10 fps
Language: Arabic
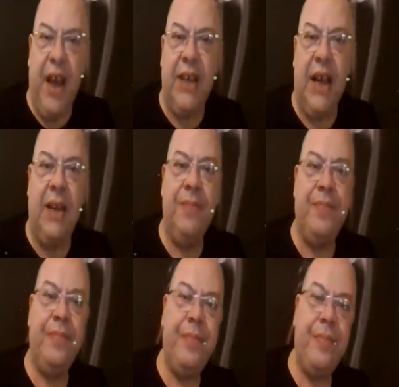هذا
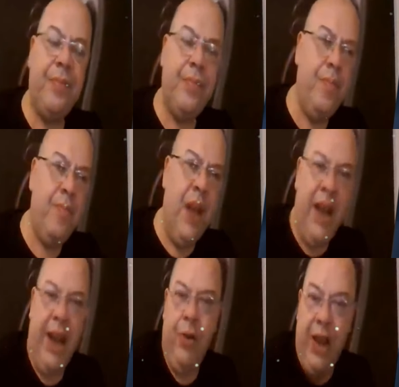
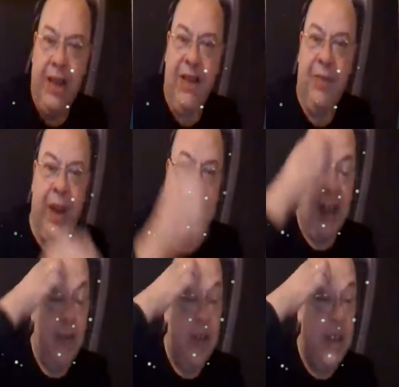لانه نزيف راه
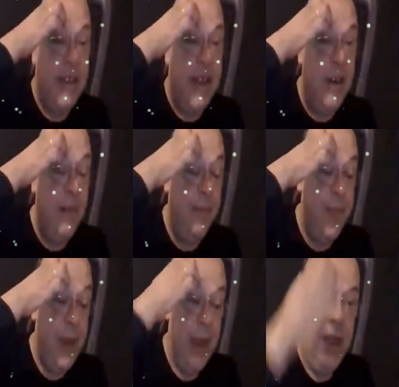صاير في الجزائر
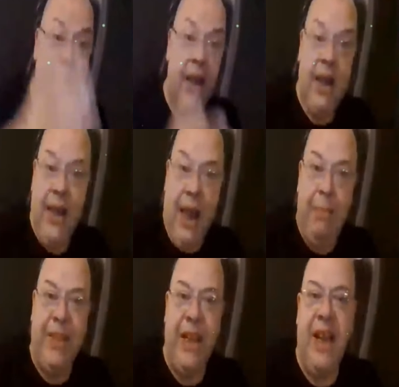
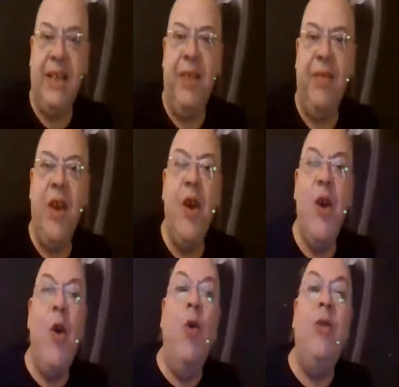يحبس النزيف
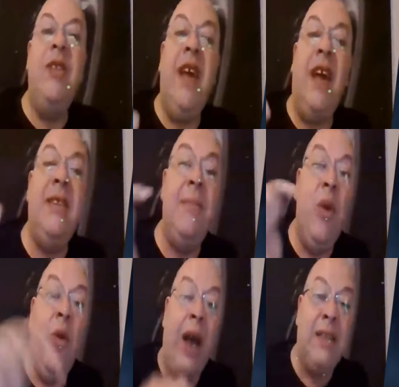وتتحتم
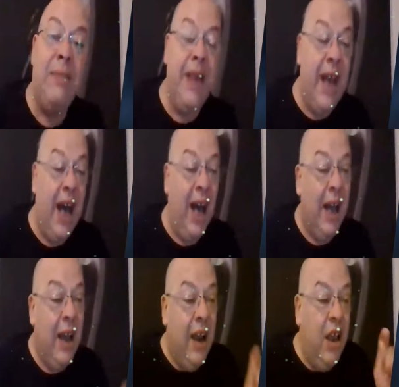له حتميه
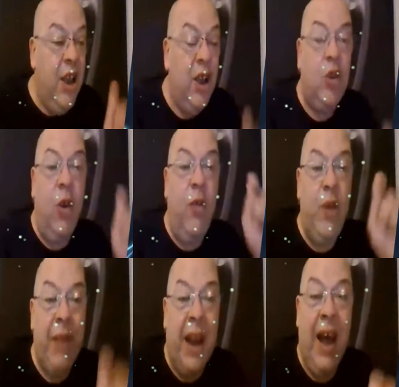يدخل في
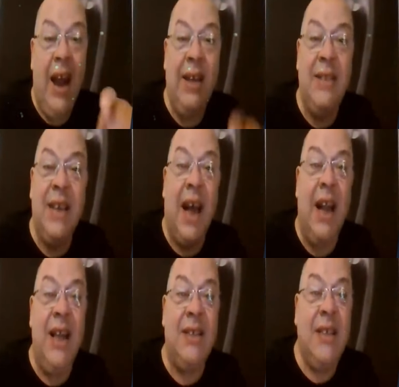مرحله
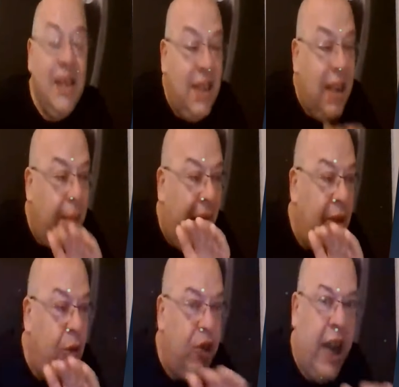انتقاليه سياسيه ما
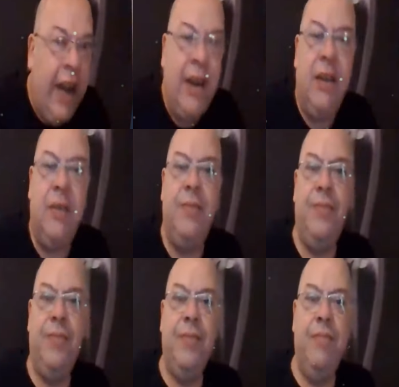عندوش حل
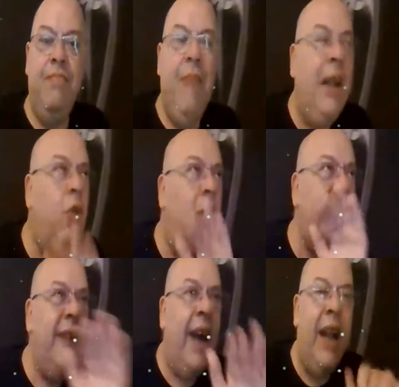ما عنده
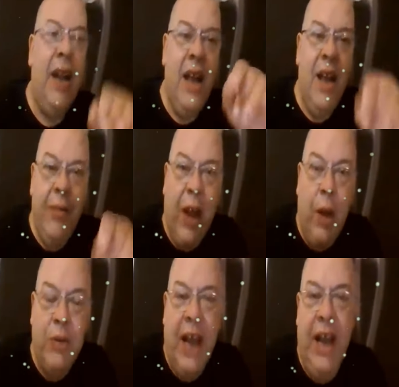حتى حل في
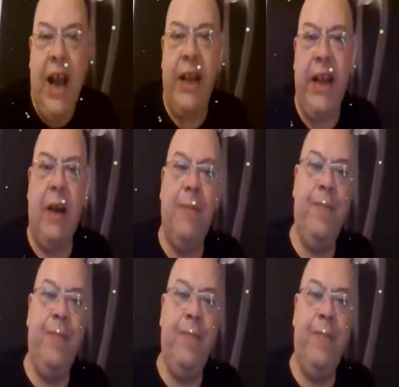الاوضاع الحاليه